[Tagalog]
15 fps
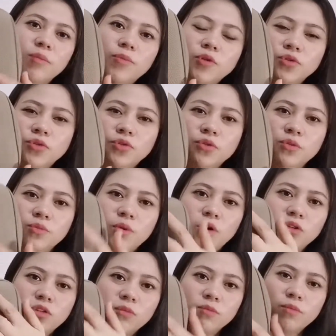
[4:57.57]
Tapos yung
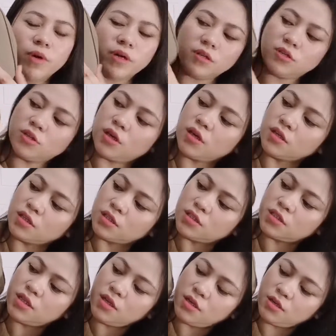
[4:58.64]
button part niya
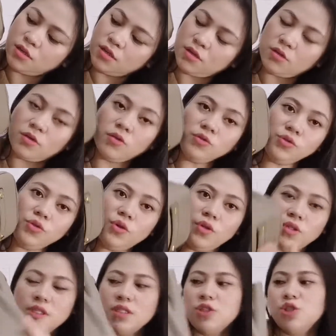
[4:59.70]
is rose
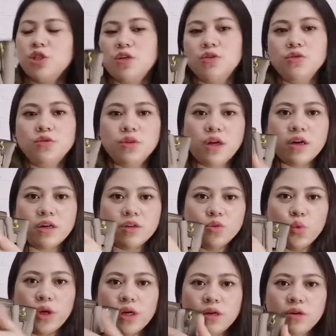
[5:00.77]
gold din siya yung
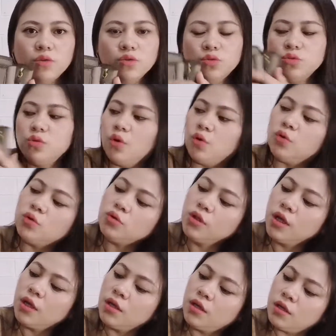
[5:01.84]
hardware. Rose
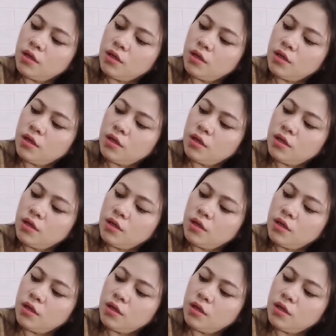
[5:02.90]
gold